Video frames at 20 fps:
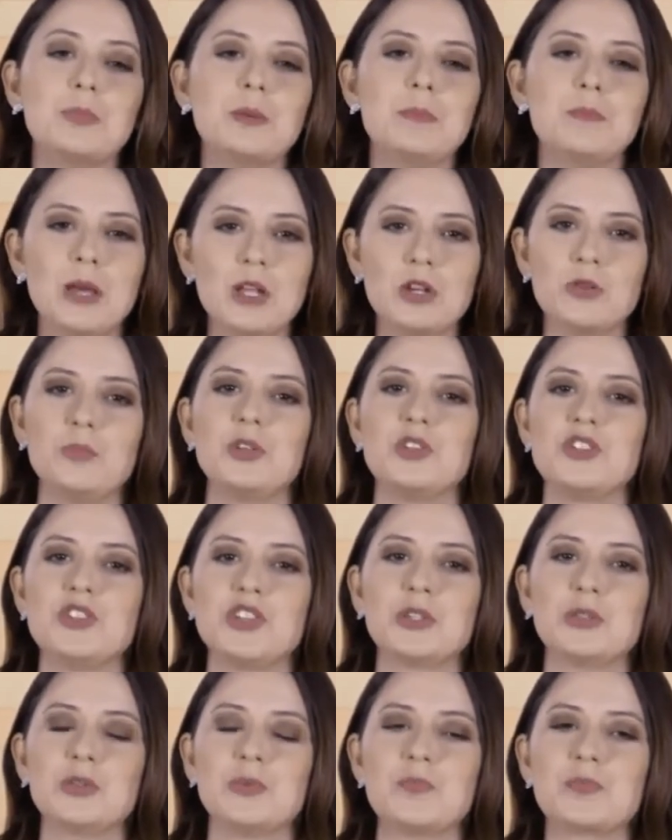o primeiro
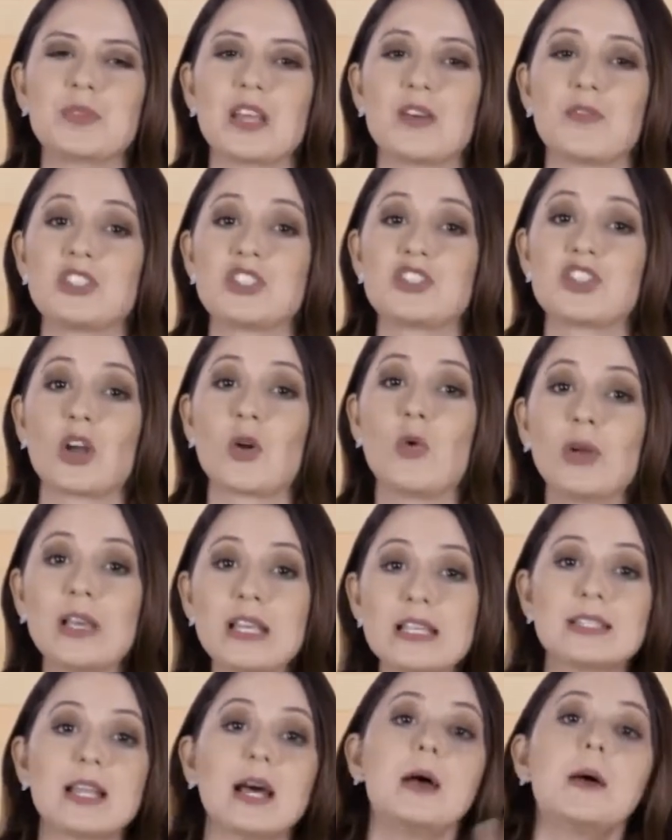pedido, você já
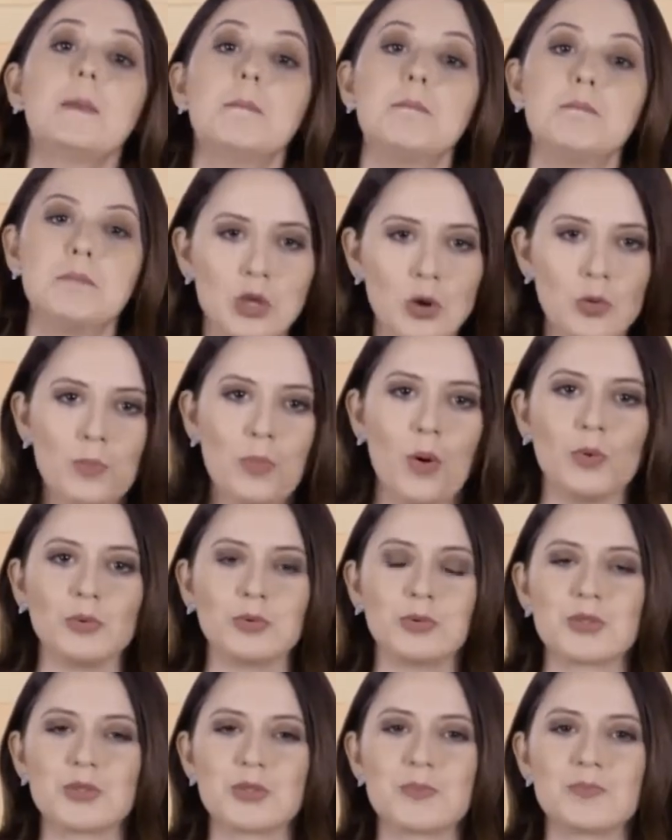conquista mil
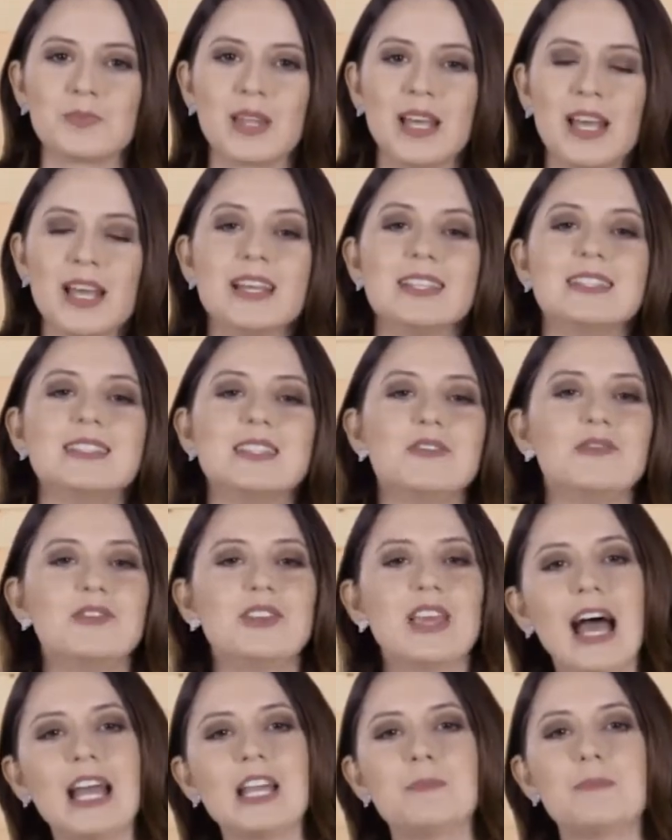pontos. Se
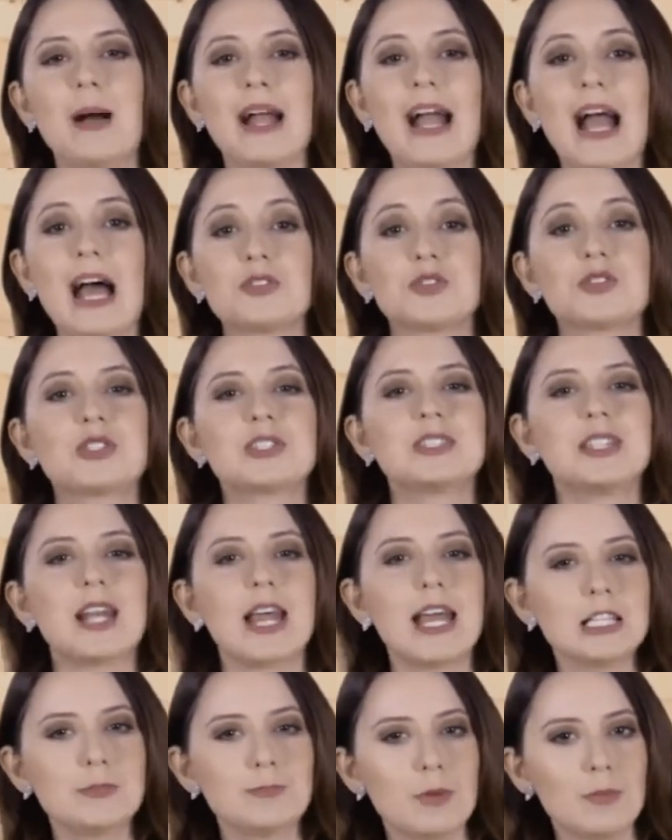enviar e pagar os
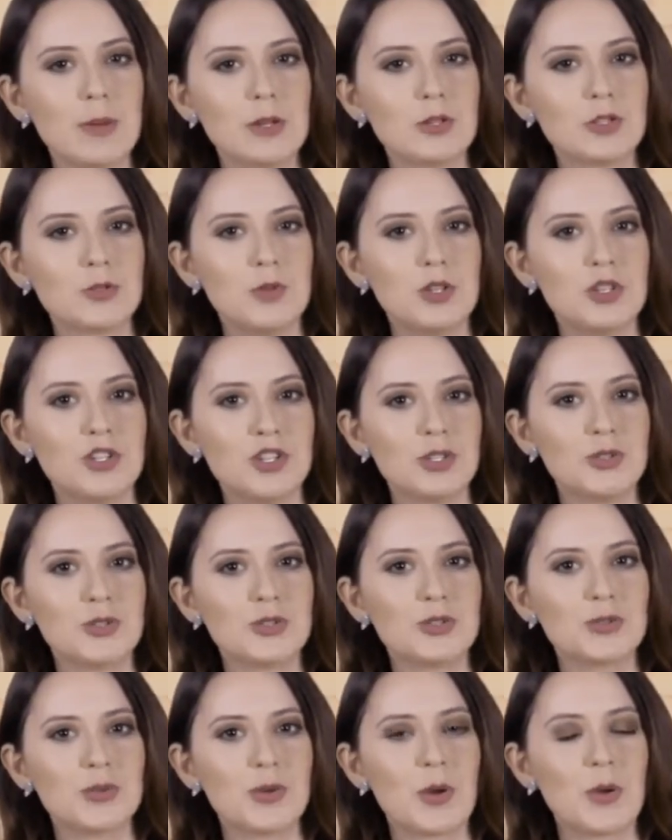três primeiros
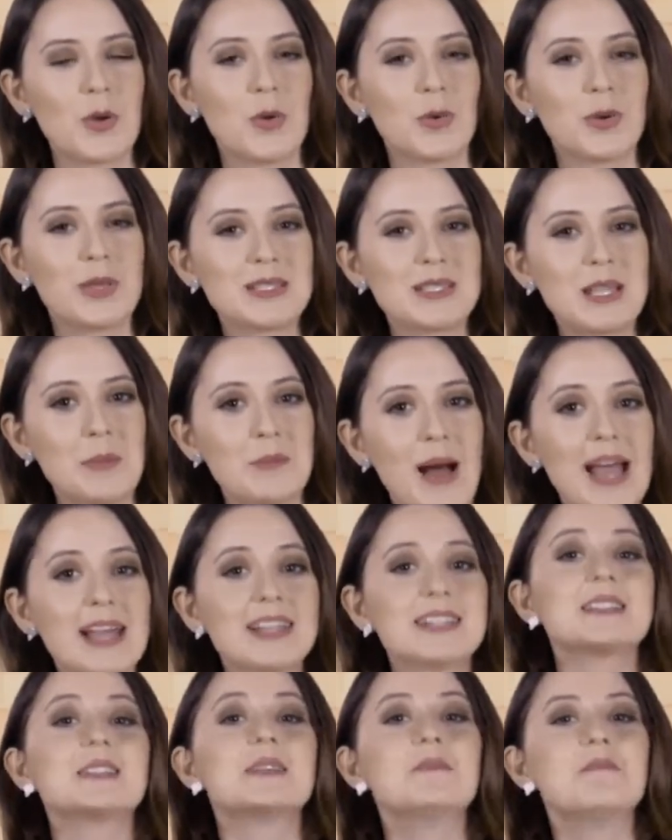pedidos, conquista
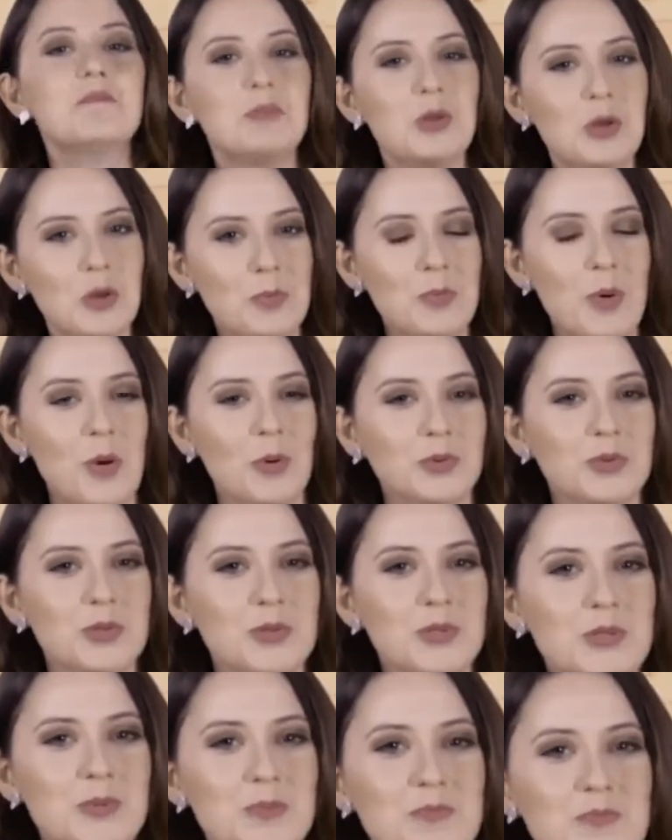mais mil
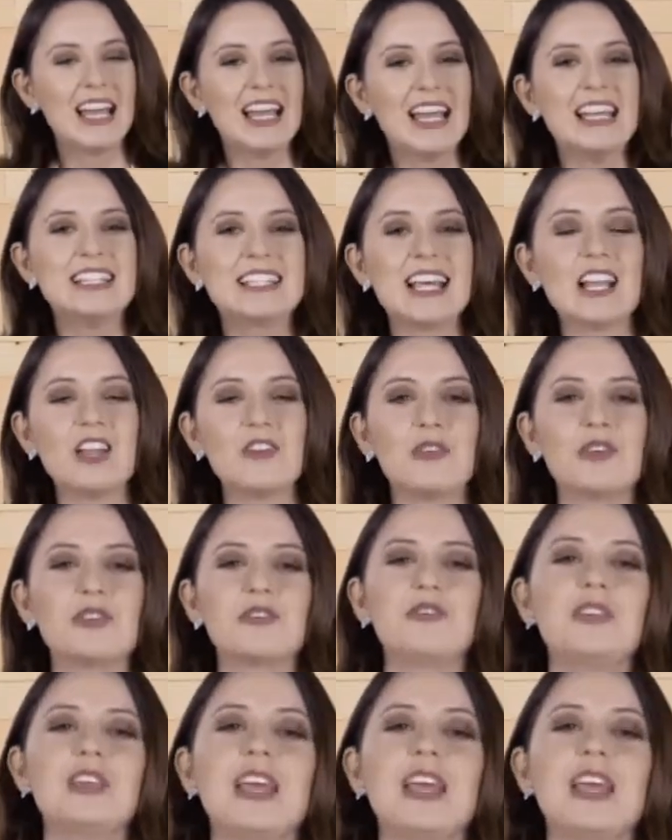pontos. E se ela for